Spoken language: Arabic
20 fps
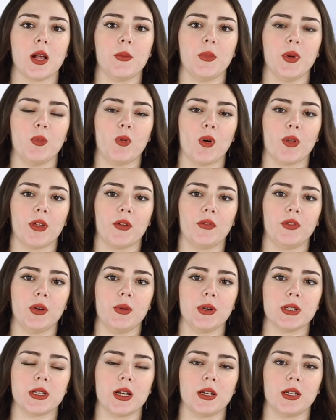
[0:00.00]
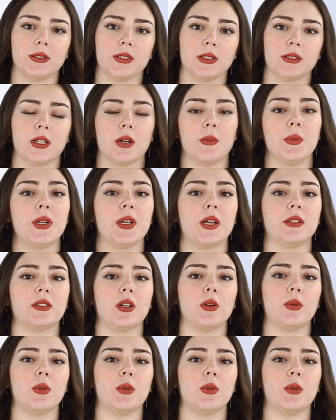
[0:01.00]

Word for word: بموظفي وزارة التربية